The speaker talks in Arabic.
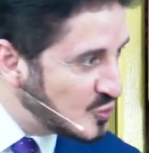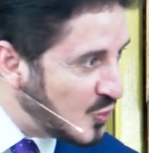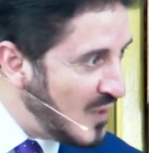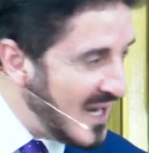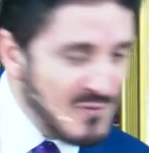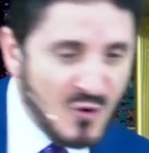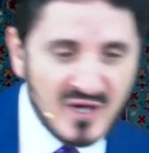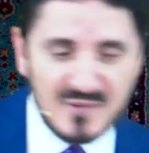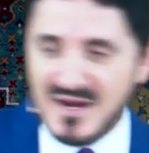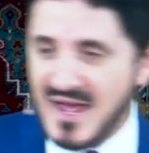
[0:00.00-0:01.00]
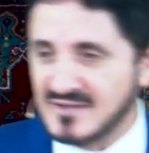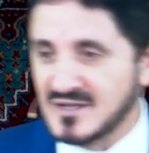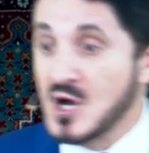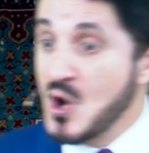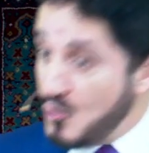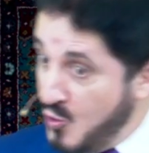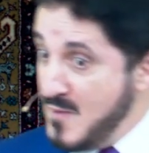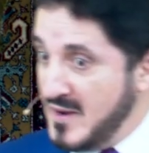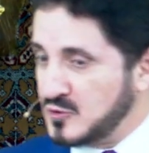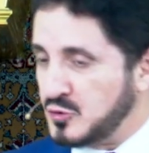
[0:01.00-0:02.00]
ادخل على مواقع الملاحدة
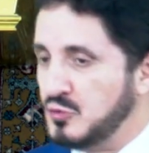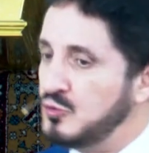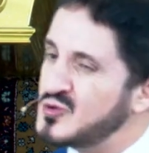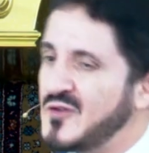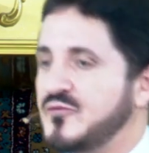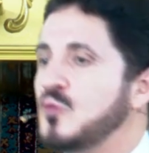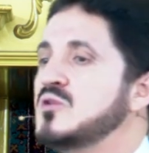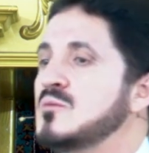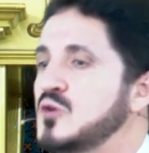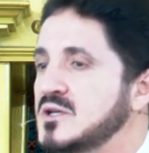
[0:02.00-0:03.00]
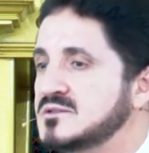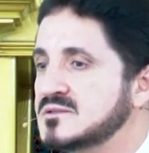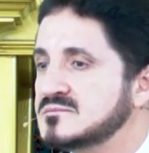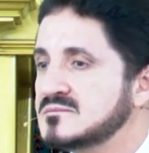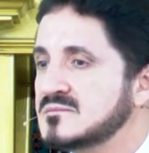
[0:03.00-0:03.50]
كل من يدخلون يصفقون للملحد